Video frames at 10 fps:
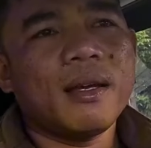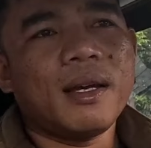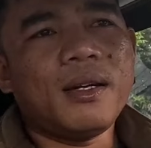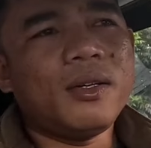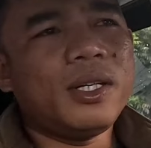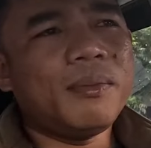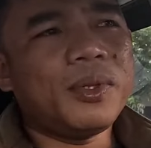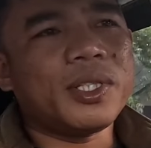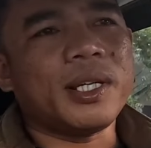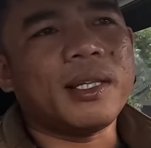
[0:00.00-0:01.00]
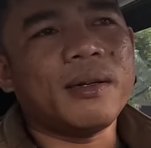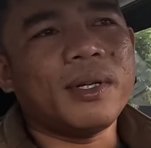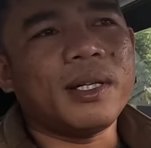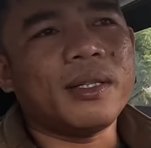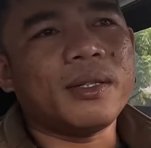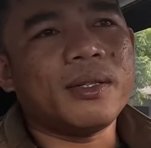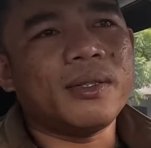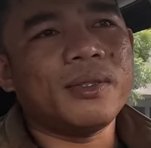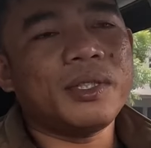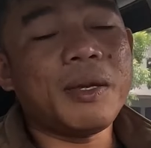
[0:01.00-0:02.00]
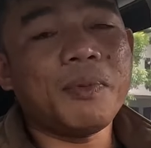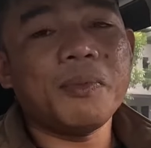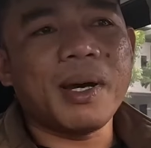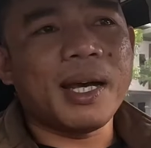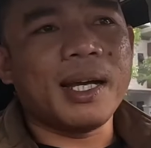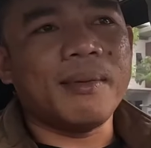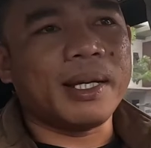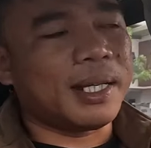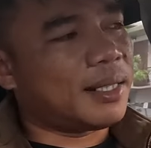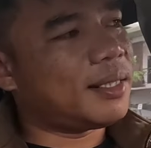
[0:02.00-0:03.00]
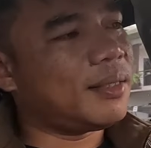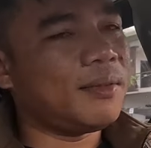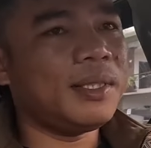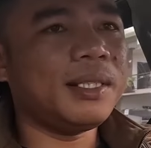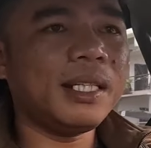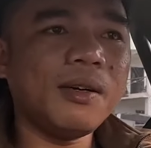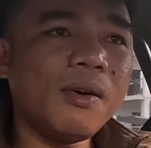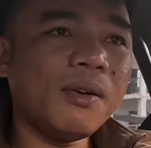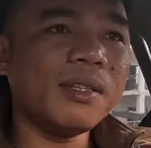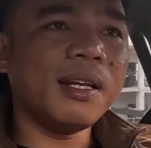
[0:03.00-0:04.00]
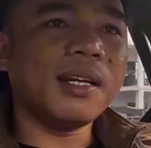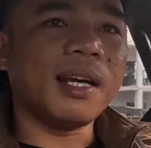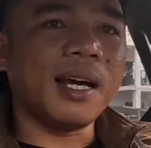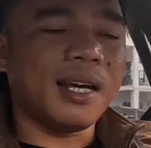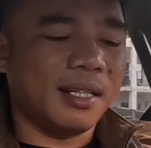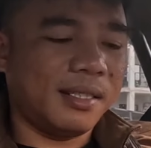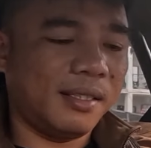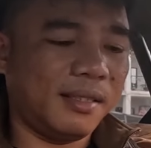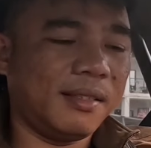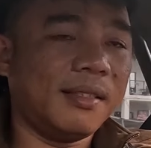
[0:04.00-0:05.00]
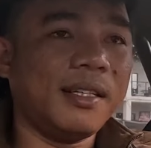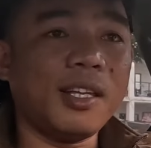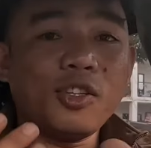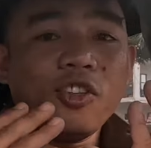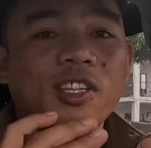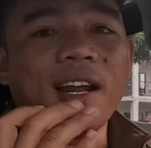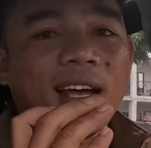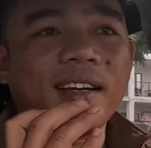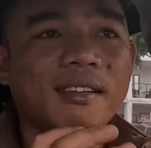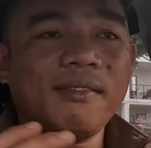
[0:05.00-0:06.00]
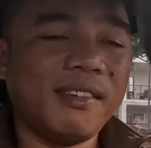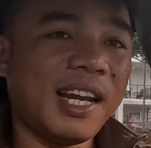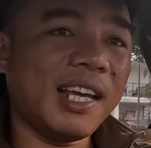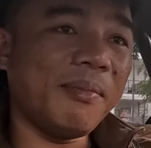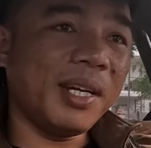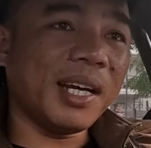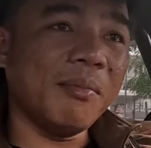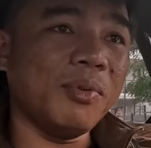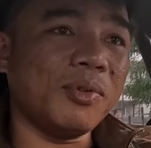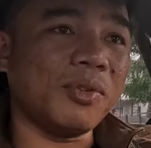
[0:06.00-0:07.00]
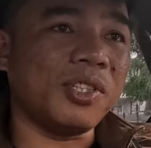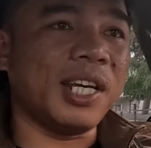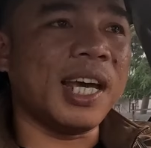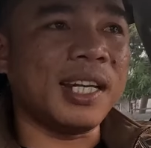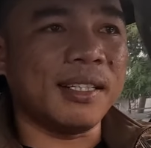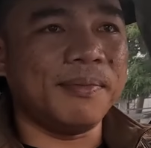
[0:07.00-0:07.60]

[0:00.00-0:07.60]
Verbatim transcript: ano yan boss eh tawag dito safe yung bakal bakit once na nag order ka ito yung truck lagi may nakabuntot dyan